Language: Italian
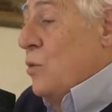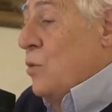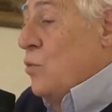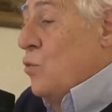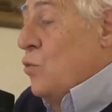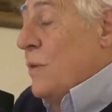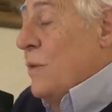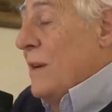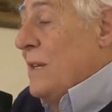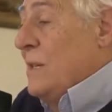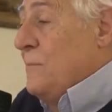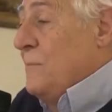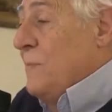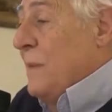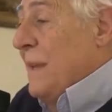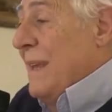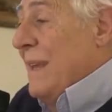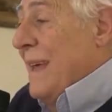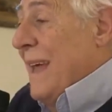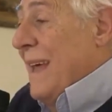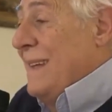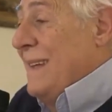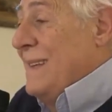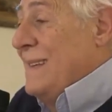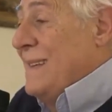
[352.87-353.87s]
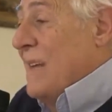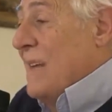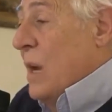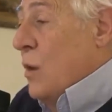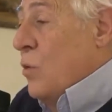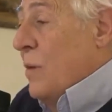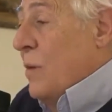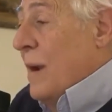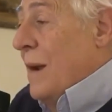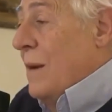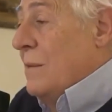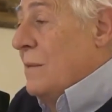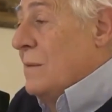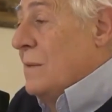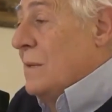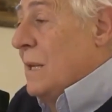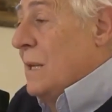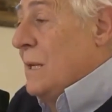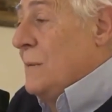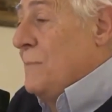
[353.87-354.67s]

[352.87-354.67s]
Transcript: tua esperienza o la nostra